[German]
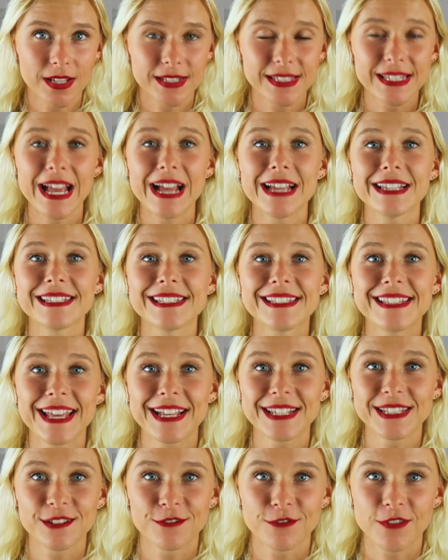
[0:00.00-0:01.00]
Sie heißt
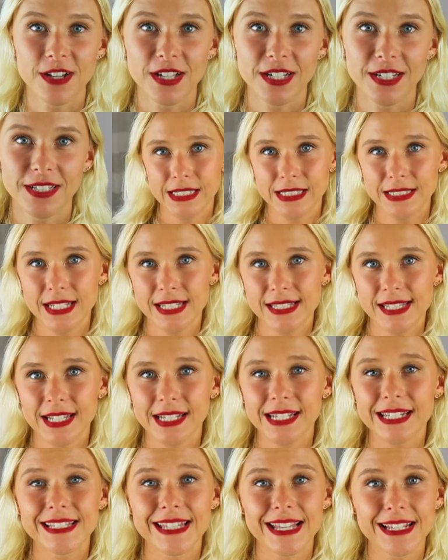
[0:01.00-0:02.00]
Sexify. In der
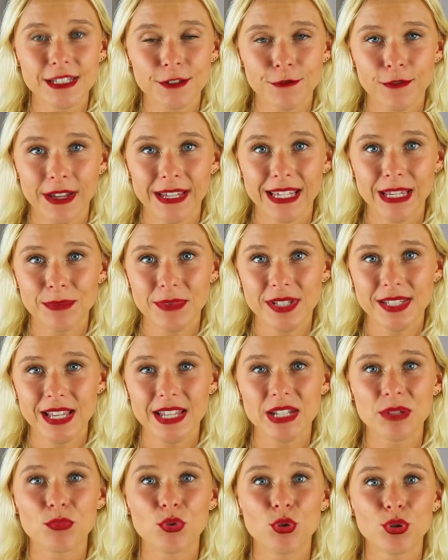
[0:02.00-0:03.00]
Serie Sexify gibt es
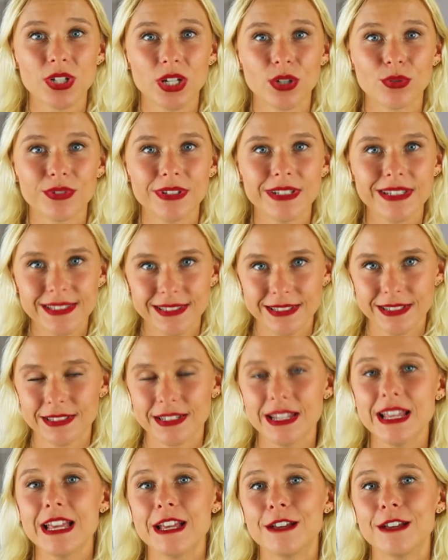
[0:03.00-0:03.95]
eine Protagonistin,